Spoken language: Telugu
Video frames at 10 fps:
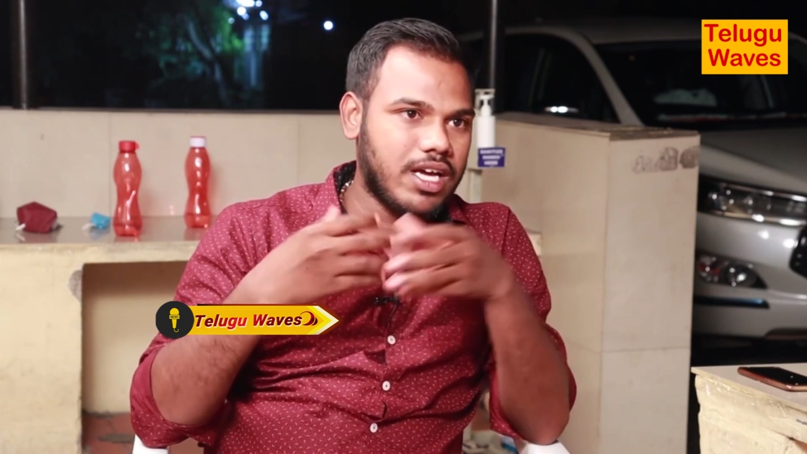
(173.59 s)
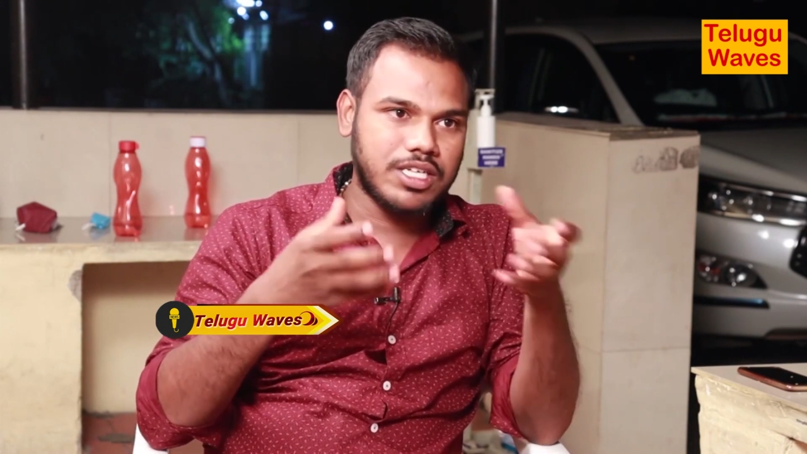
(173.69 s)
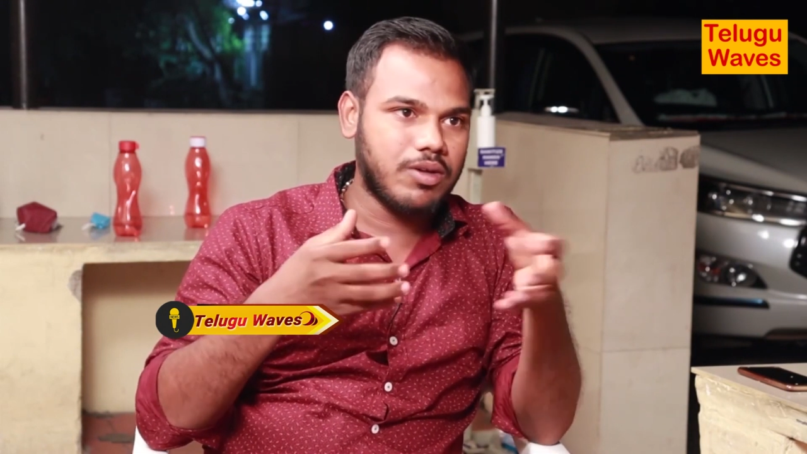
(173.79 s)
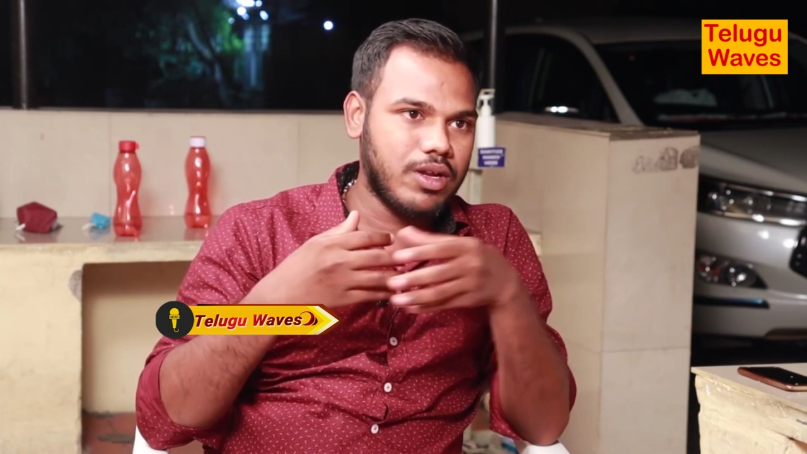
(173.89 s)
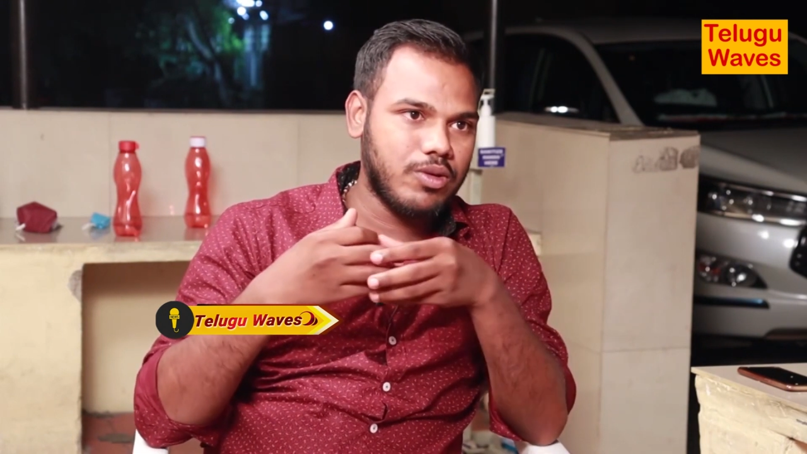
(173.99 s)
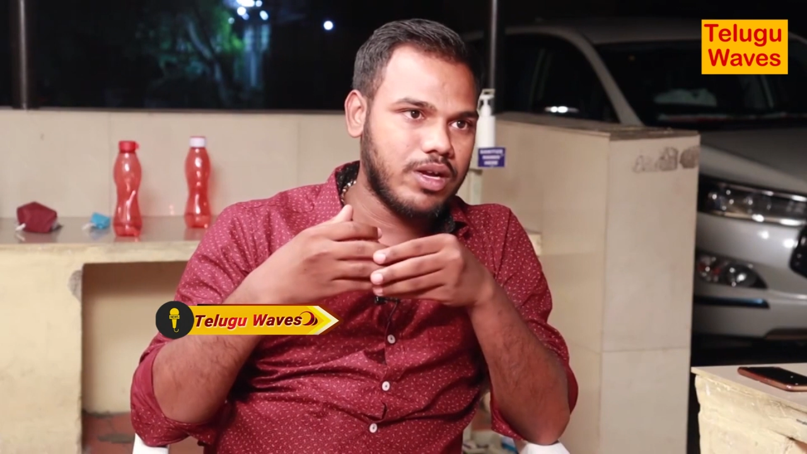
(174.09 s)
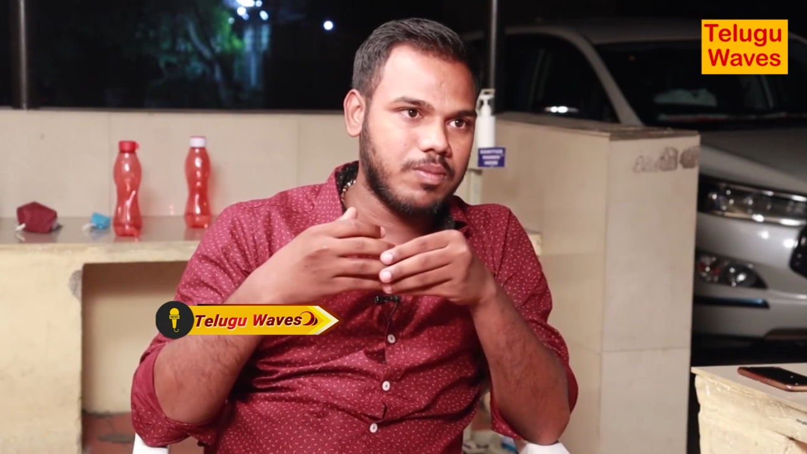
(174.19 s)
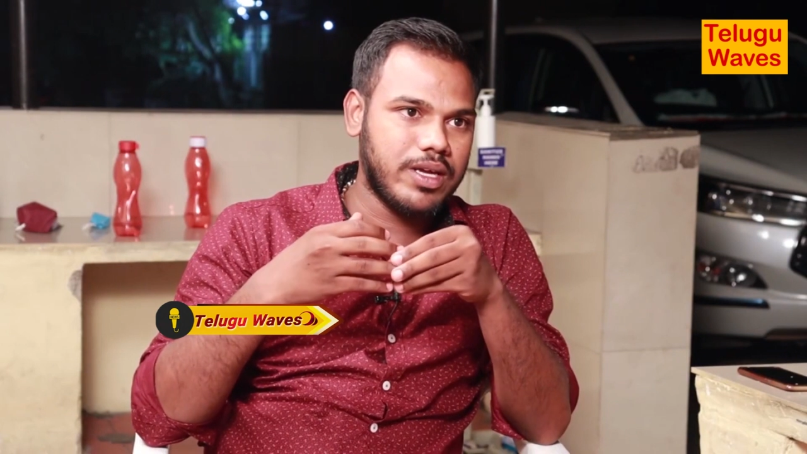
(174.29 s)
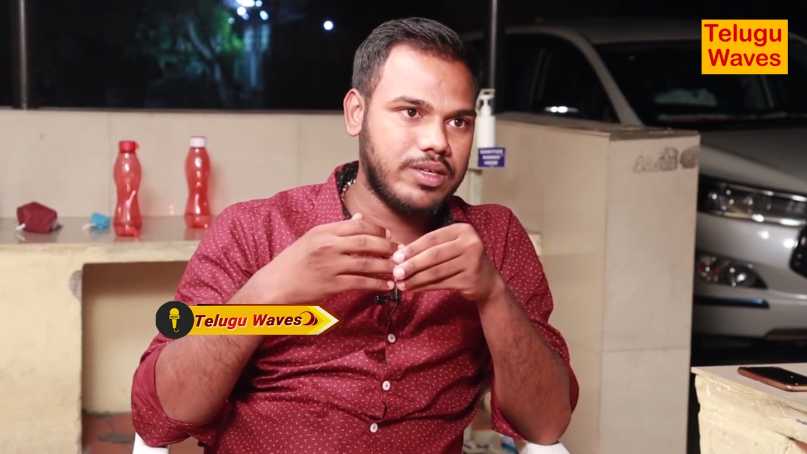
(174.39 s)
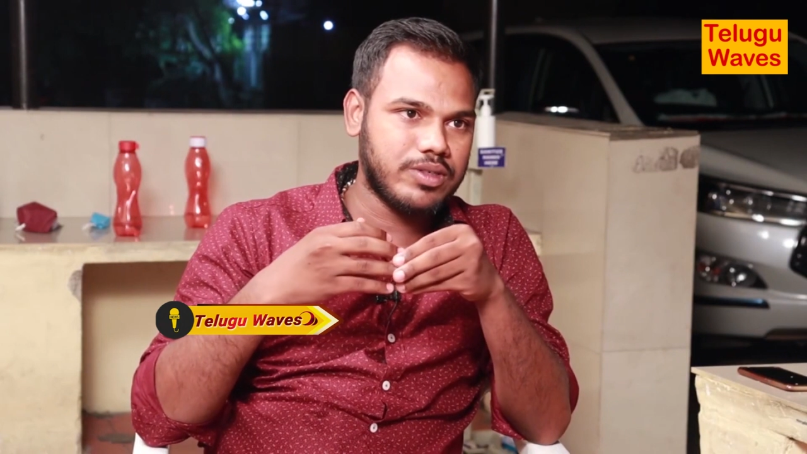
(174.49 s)
ఆశావాలు కూడా
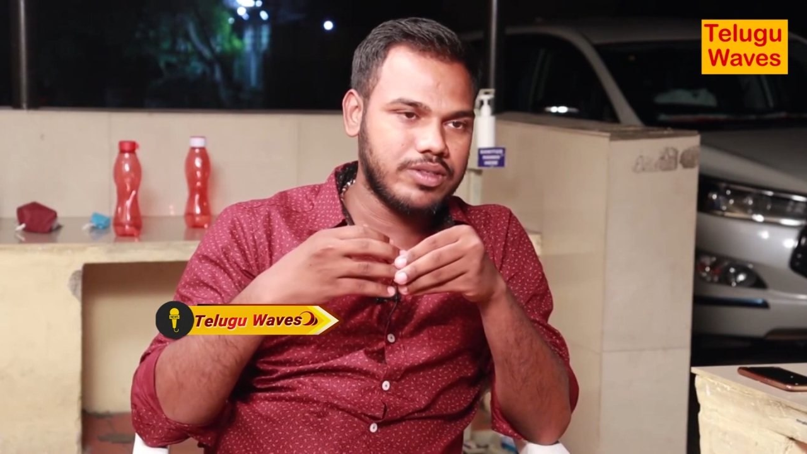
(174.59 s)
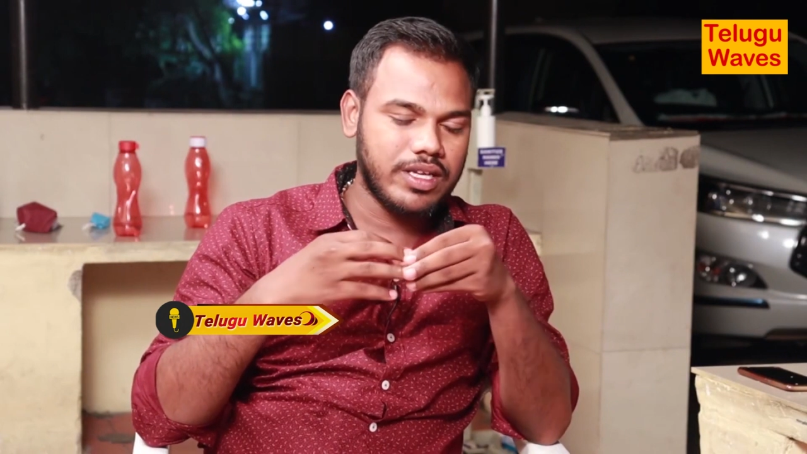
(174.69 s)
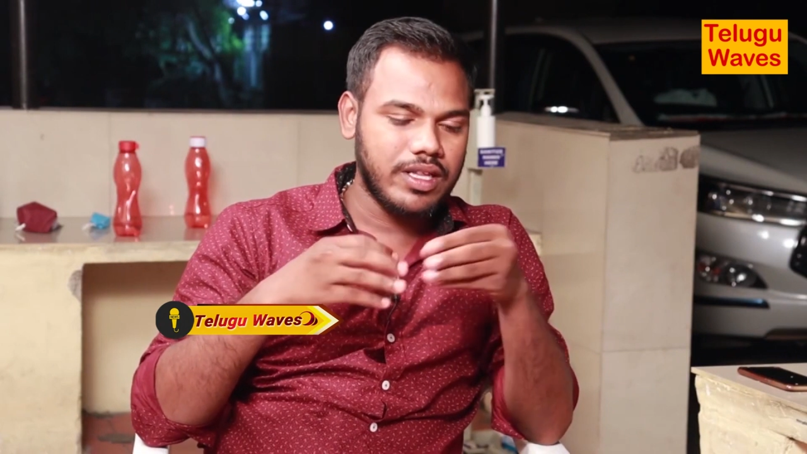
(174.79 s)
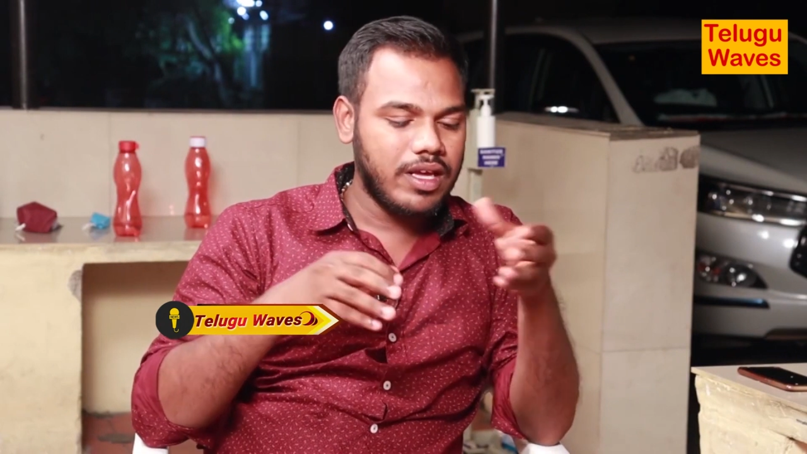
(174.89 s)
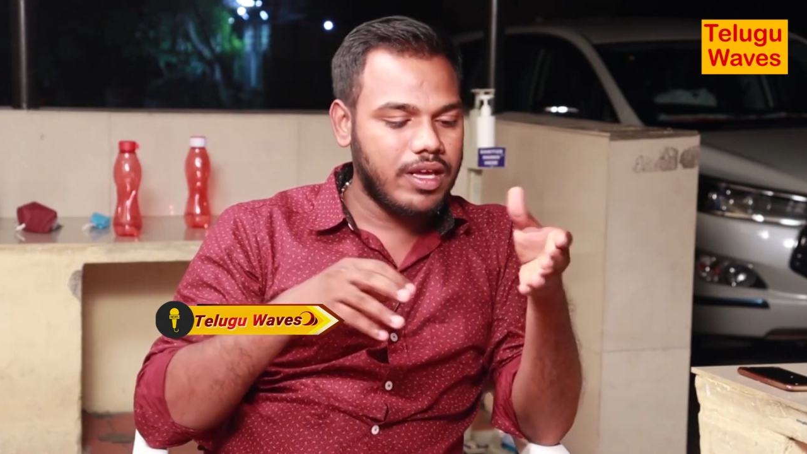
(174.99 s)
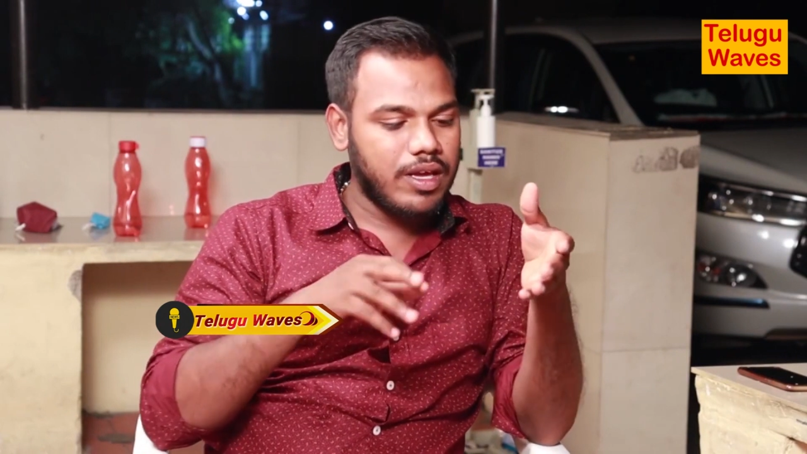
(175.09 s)
అప్లై చేసుకుంటారు